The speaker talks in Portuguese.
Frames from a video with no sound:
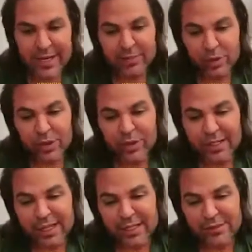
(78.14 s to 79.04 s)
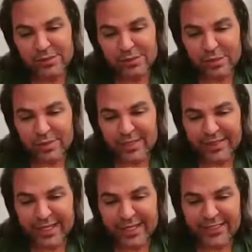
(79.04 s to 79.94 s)
Aí acabou que lá, não, como
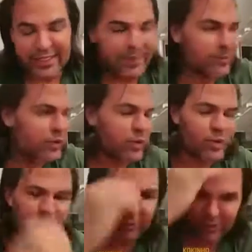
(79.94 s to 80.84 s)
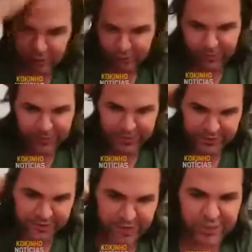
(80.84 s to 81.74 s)
a internet é muito ruim, não deu
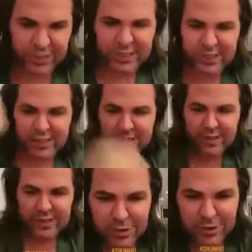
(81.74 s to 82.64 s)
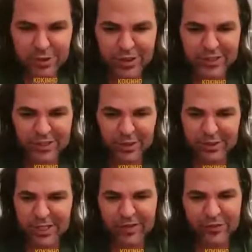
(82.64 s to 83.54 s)
para assistir. As notícias
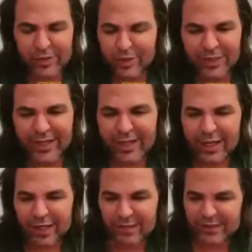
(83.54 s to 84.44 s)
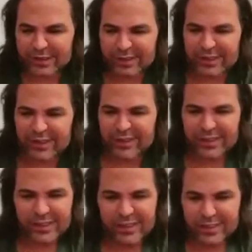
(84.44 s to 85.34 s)
que eu tenho é que foi muito legal
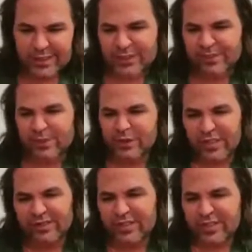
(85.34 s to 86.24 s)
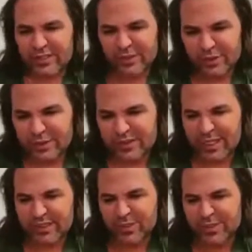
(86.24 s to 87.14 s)
e, e puxa vida, são
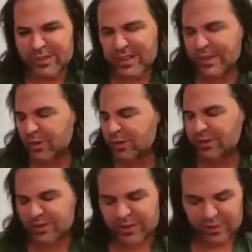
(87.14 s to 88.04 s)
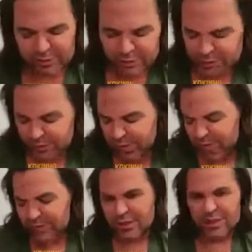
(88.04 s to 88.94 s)
dois caras super talentosos, tanto
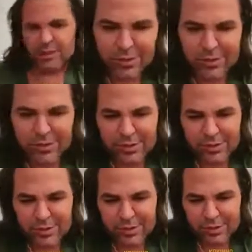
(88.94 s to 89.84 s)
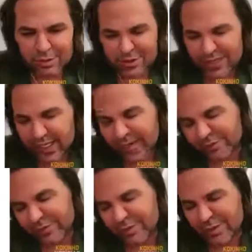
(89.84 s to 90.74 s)
o
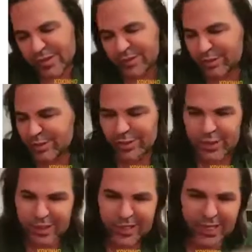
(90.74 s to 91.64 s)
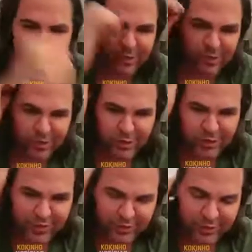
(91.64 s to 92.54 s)
Gustavo quanto o Leonardo. O
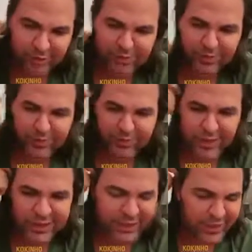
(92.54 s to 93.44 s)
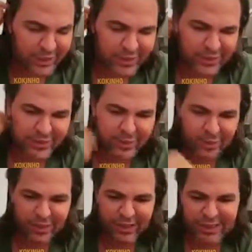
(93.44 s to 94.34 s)
Gustavo é um, um grande
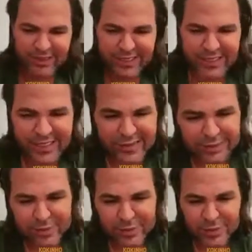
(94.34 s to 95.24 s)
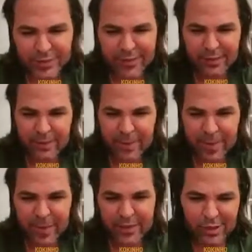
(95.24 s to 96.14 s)
artista, um puta artista, canta muito bem.
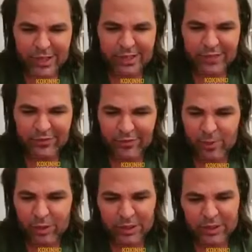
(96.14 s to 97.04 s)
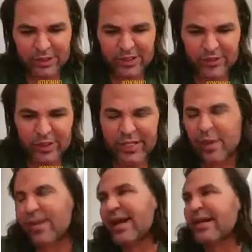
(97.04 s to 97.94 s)
E eu acho que, pô, eu acho que foi
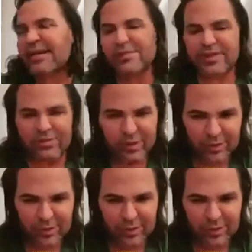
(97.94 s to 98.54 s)
legal pra caramba.